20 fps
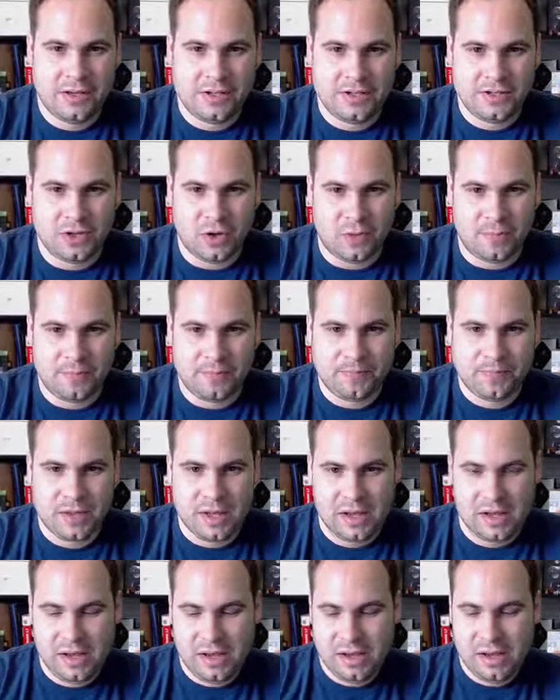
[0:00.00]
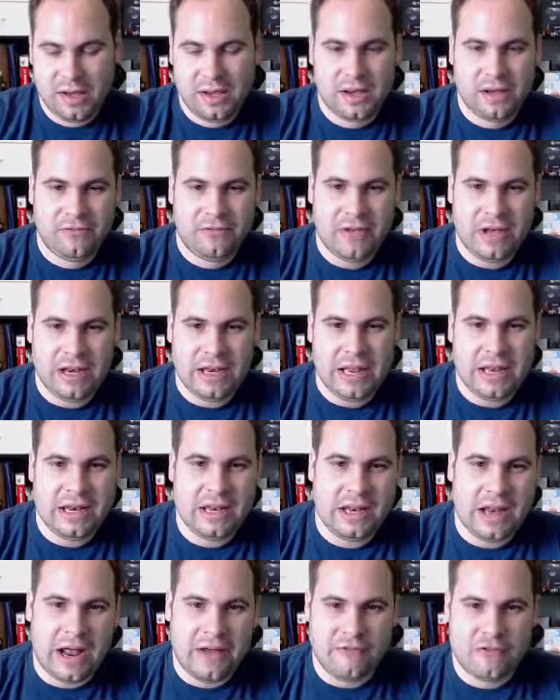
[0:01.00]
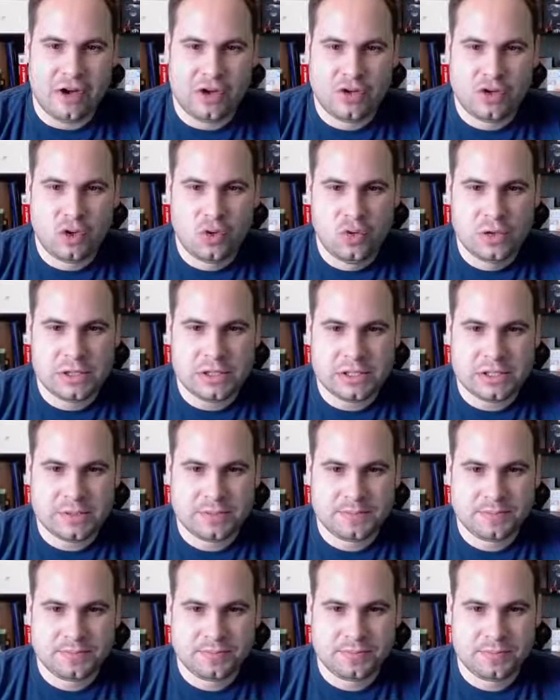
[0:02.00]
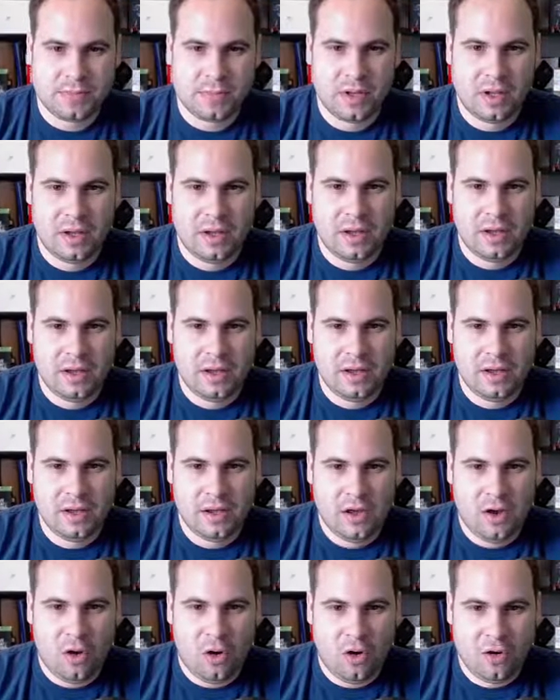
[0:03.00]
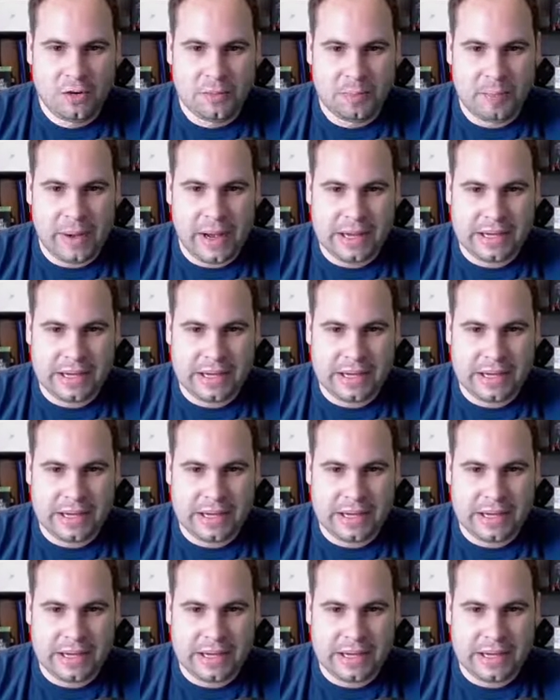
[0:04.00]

So, wir nennen den einfach Tools und